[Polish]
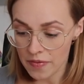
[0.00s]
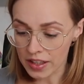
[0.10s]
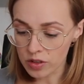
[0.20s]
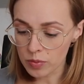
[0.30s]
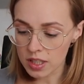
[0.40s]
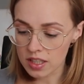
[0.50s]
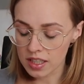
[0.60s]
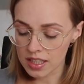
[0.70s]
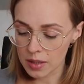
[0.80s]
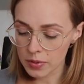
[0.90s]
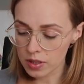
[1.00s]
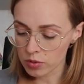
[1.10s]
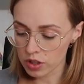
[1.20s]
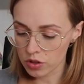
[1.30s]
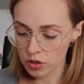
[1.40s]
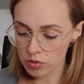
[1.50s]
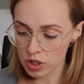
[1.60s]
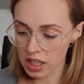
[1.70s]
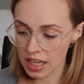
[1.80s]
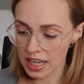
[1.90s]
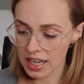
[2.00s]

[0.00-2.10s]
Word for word: natomiast napisał tę książkę